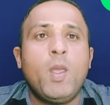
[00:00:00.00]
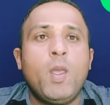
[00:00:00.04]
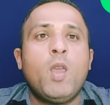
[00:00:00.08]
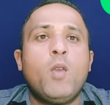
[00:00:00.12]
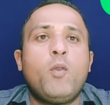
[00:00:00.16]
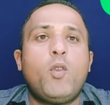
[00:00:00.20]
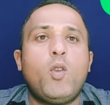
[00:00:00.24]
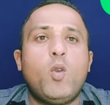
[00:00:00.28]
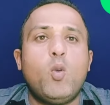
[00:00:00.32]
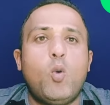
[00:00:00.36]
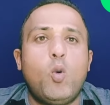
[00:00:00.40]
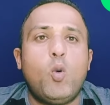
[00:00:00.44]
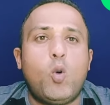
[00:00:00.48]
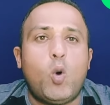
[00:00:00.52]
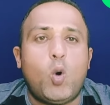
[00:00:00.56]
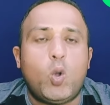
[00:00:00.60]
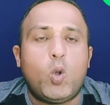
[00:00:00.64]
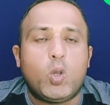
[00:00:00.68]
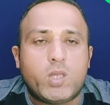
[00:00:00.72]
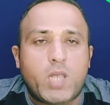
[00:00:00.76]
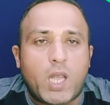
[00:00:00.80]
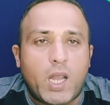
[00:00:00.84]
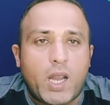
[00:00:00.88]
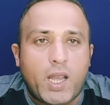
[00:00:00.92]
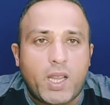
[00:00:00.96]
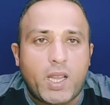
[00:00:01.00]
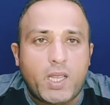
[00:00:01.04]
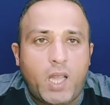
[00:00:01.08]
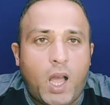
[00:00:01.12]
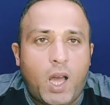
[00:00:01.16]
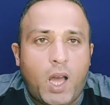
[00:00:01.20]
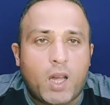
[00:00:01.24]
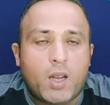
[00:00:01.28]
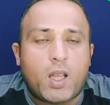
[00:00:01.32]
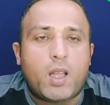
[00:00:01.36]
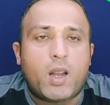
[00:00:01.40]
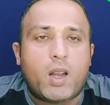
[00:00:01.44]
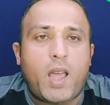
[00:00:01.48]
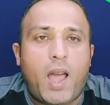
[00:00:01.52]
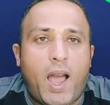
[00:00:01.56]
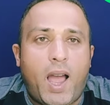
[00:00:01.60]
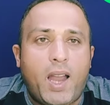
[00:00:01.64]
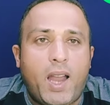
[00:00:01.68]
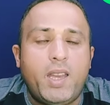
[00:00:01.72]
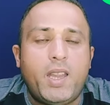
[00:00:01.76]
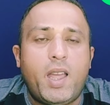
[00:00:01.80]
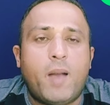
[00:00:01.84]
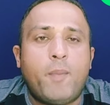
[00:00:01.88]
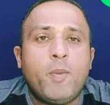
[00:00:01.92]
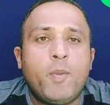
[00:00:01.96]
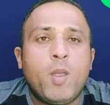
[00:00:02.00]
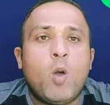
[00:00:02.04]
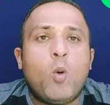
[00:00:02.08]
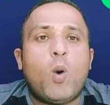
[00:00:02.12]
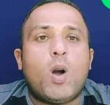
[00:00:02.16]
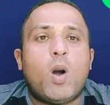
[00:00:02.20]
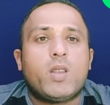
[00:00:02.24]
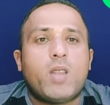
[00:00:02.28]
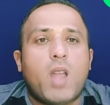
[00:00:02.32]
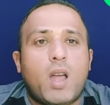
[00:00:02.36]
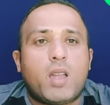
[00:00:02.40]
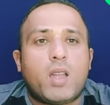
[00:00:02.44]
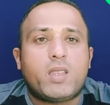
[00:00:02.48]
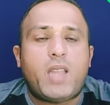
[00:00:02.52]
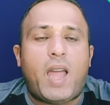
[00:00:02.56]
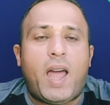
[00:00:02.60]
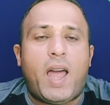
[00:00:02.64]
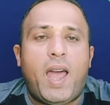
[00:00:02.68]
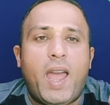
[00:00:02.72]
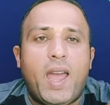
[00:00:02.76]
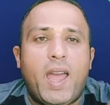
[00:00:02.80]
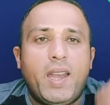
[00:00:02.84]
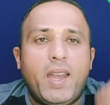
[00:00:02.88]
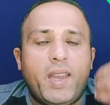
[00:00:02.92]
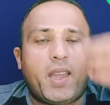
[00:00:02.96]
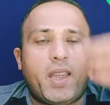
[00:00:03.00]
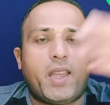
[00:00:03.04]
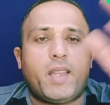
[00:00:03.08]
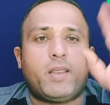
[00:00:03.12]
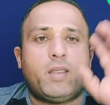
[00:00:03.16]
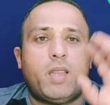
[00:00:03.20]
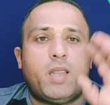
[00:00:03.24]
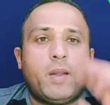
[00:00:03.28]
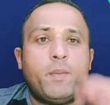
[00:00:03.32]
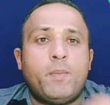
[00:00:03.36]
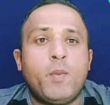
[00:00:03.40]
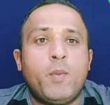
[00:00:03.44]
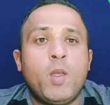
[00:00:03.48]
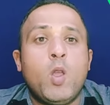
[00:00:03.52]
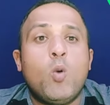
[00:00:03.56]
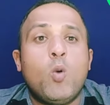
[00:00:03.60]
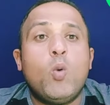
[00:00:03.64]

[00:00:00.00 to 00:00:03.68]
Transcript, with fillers: في وجود درجه حراره عاليه وضغط عالي جدا